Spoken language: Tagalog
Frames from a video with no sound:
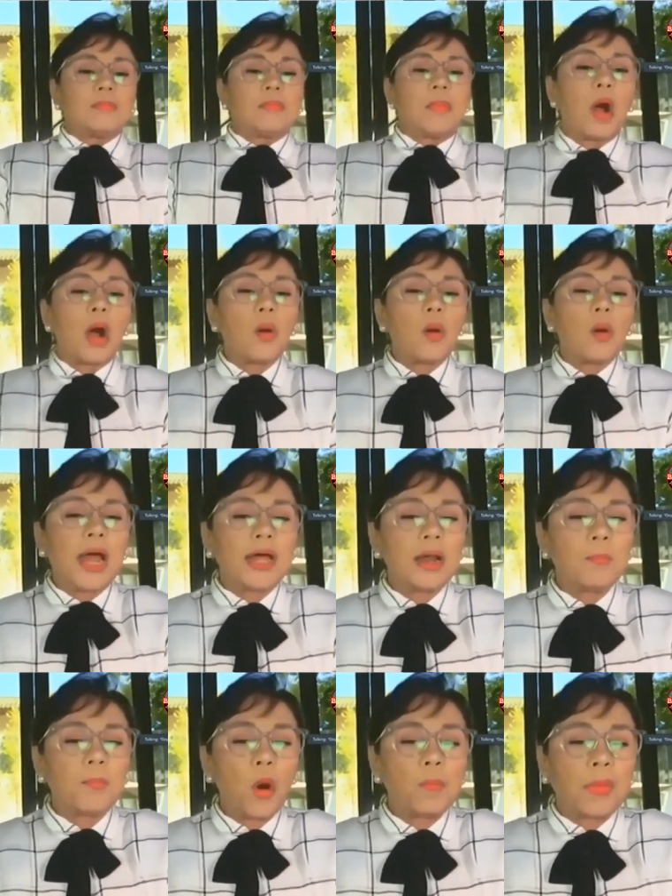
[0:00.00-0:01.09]
Mawawala
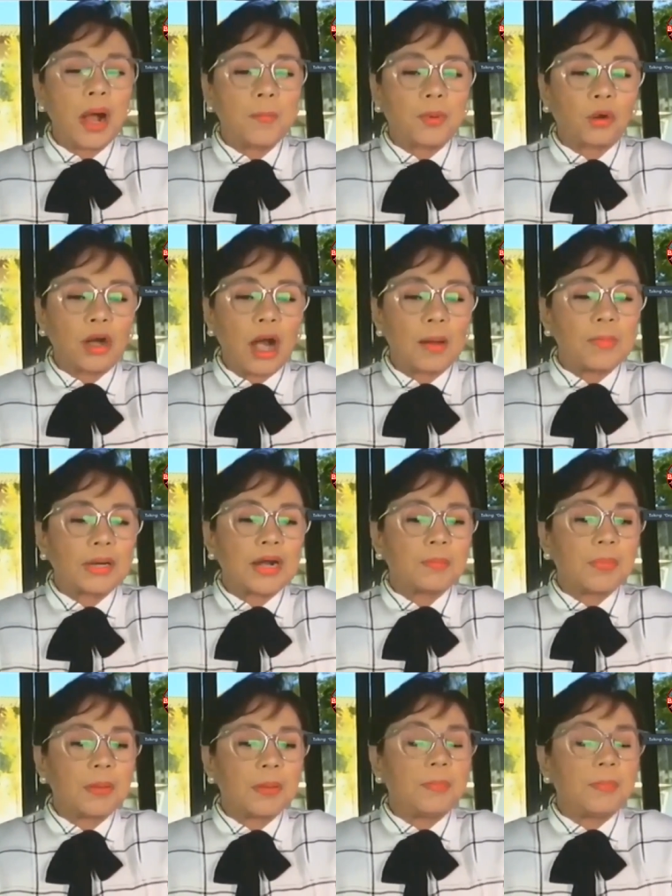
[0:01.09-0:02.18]
na po ang mga programang
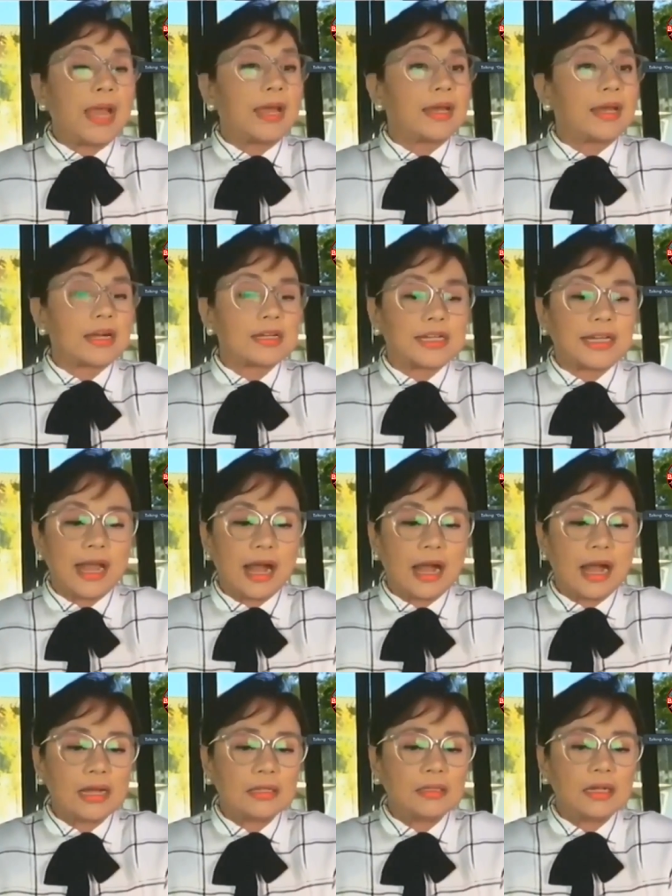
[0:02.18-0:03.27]
nagbibigay ng
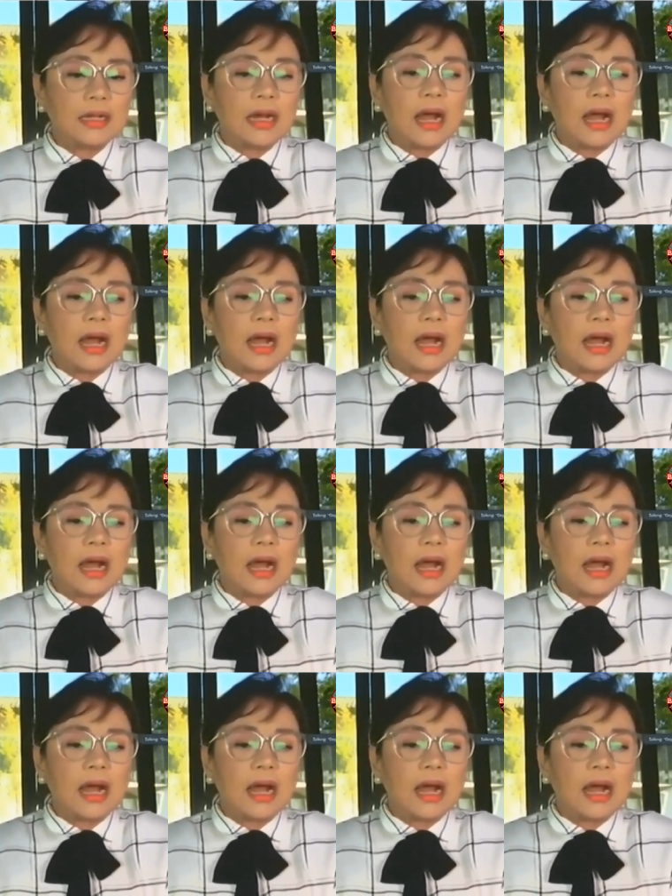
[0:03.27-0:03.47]
kasiyahan,